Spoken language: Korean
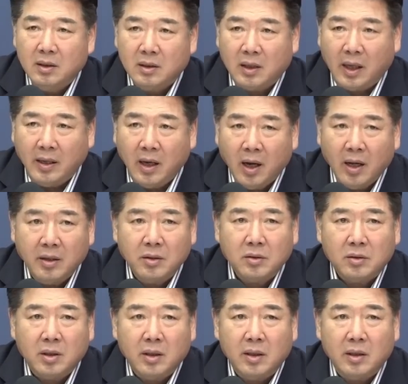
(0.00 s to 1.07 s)
다양한
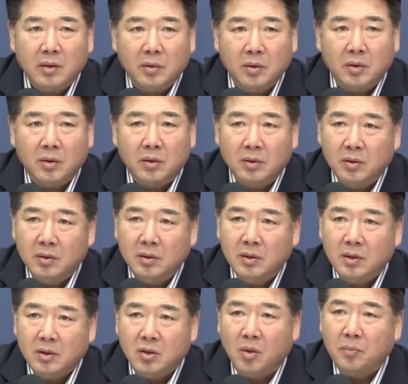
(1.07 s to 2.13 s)
형태로
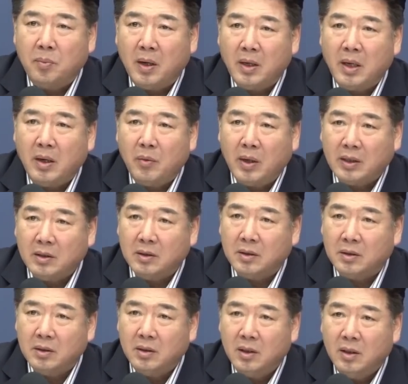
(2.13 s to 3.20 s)
전파해
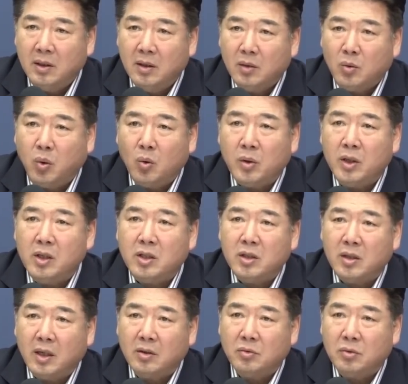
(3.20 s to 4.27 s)
왔던 통일
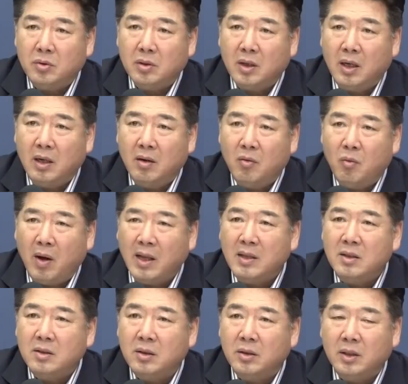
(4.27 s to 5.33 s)
지상주의가
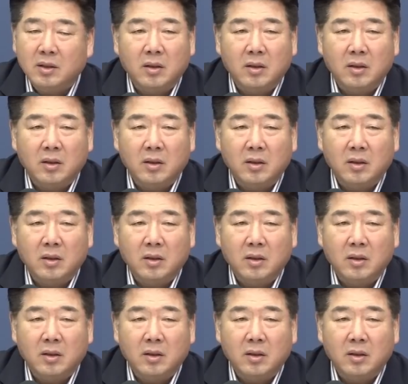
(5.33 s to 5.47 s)
완전히